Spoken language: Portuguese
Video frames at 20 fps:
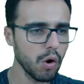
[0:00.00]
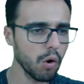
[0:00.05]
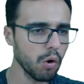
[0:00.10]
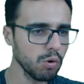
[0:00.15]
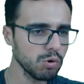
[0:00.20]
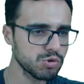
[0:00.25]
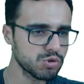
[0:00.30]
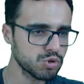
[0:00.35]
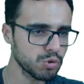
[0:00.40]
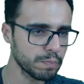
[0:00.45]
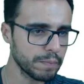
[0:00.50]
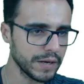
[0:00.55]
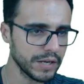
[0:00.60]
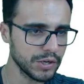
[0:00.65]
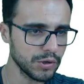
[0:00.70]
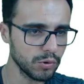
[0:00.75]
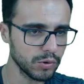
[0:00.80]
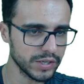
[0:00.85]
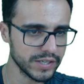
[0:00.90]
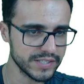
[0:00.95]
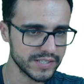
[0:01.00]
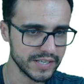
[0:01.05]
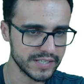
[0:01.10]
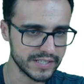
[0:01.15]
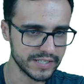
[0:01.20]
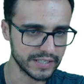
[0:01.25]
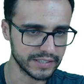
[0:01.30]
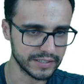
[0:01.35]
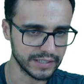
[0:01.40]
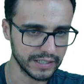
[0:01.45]
ou superior a
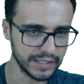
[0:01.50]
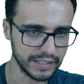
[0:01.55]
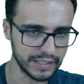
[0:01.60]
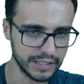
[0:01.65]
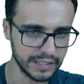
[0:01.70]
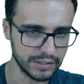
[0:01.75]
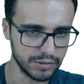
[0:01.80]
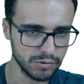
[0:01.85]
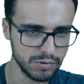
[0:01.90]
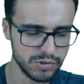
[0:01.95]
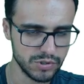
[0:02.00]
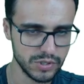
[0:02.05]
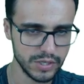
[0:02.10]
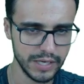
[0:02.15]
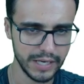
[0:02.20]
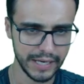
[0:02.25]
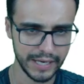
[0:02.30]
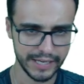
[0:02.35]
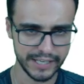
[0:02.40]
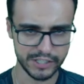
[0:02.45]
60 anos,